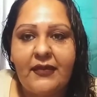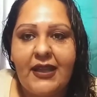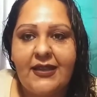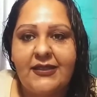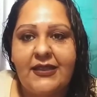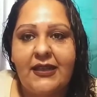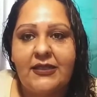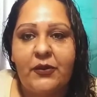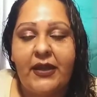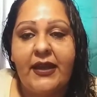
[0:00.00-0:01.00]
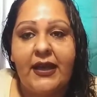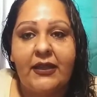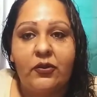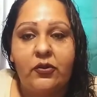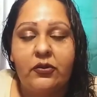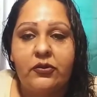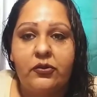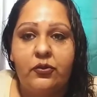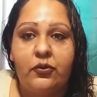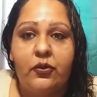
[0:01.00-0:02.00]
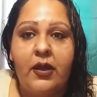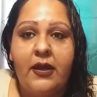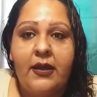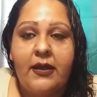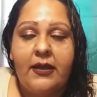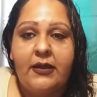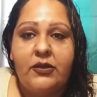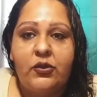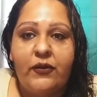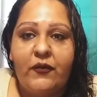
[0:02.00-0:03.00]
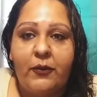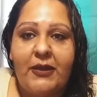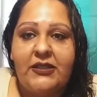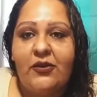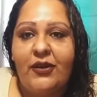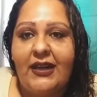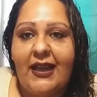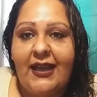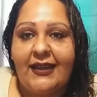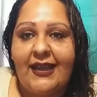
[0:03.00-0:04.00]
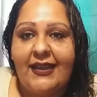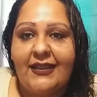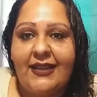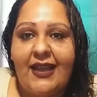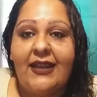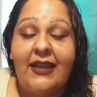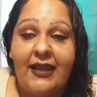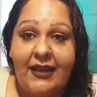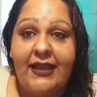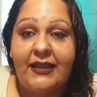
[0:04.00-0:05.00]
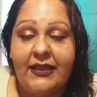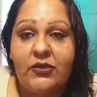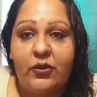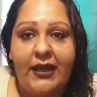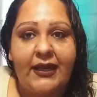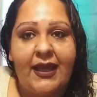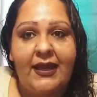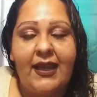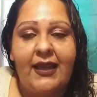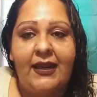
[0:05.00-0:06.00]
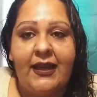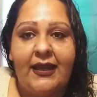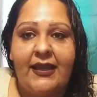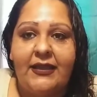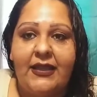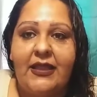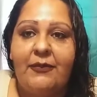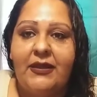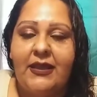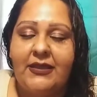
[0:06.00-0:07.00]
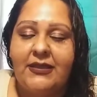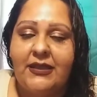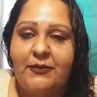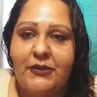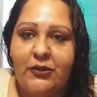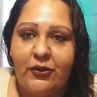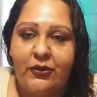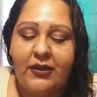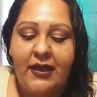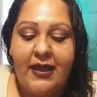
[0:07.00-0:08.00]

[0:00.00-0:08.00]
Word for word: Este, les voy a dejar a todos su, su información en la cajita, el, link de su canal en la cajita de mi descripción.